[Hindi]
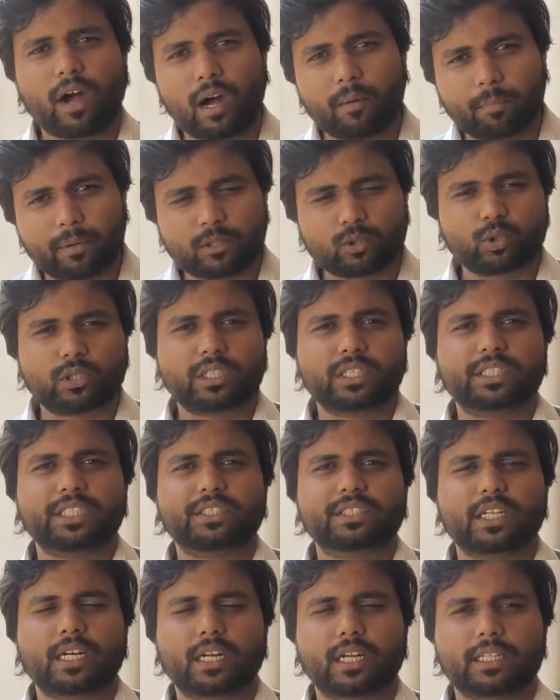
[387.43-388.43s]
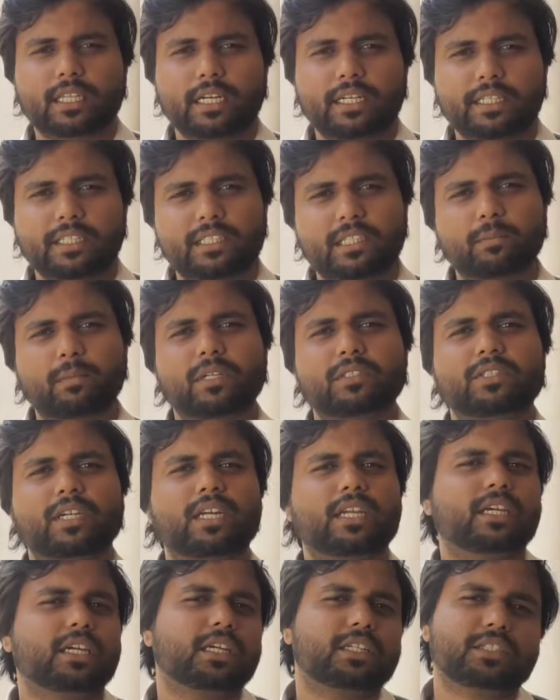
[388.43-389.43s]
वहाँ पर जो डीजे चल रहा था डीजे में
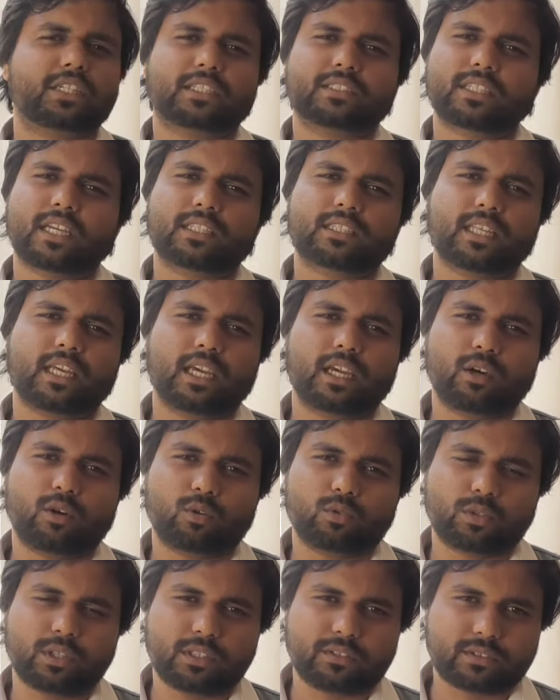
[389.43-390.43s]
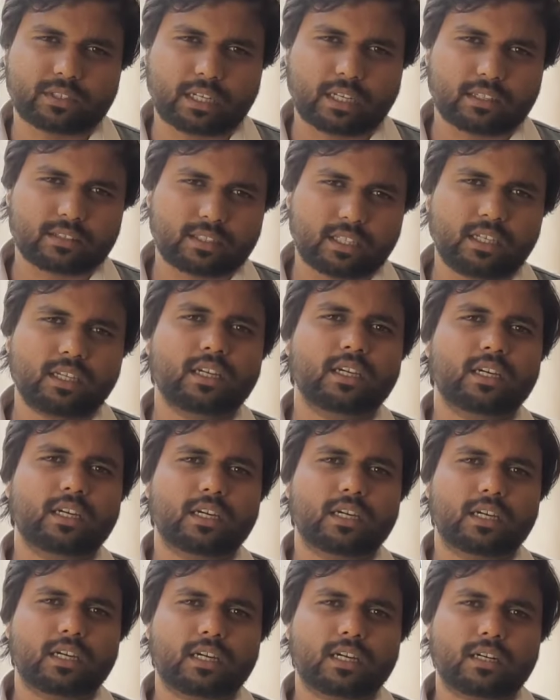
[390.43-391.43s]
अचानक एक शख्स आता है और उसे इस तरह से
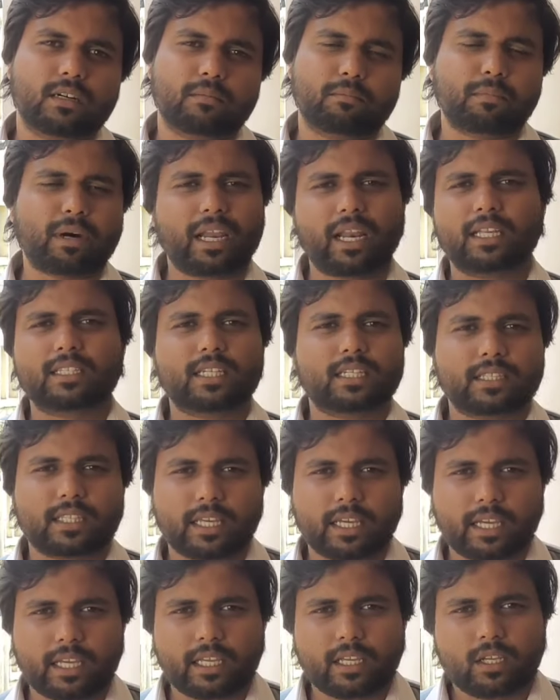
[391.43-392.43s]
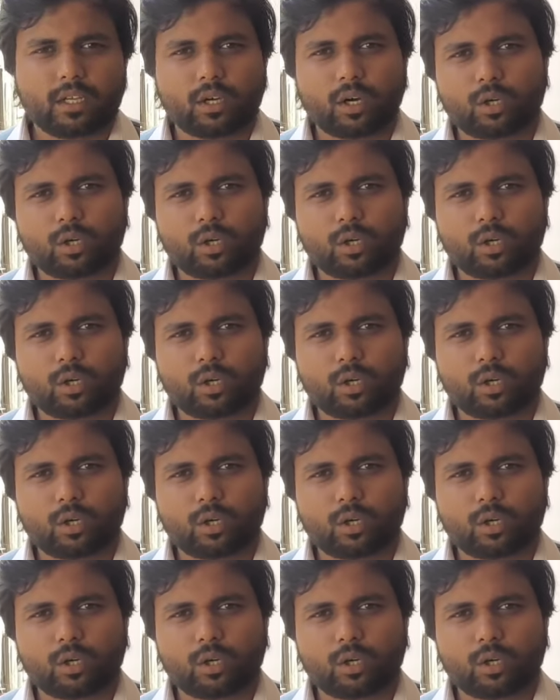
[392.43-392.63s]
आ, मारा जाता है